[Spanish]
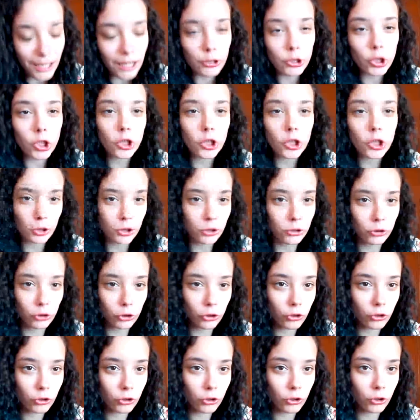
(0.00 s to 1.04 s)
Todo,
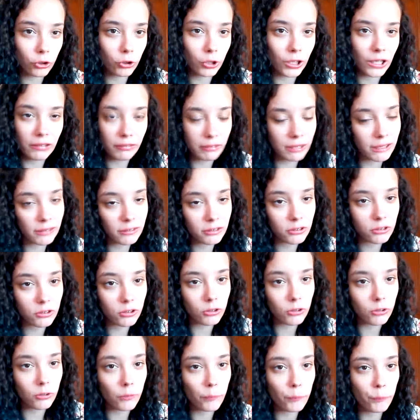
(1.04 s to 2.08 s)
todo, el
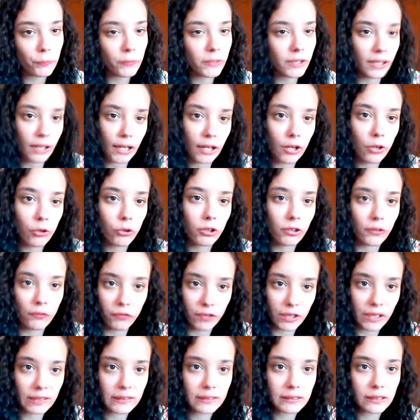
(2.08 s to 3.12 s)
texto que hago de
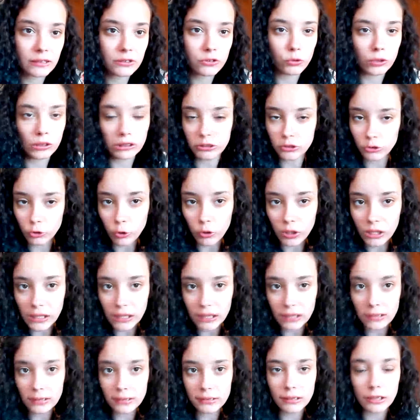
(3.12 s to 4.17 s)
frases o
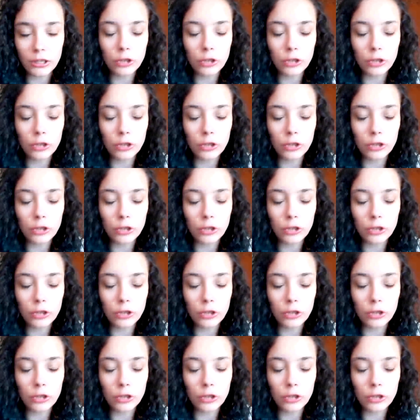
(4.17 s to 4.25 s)
historias,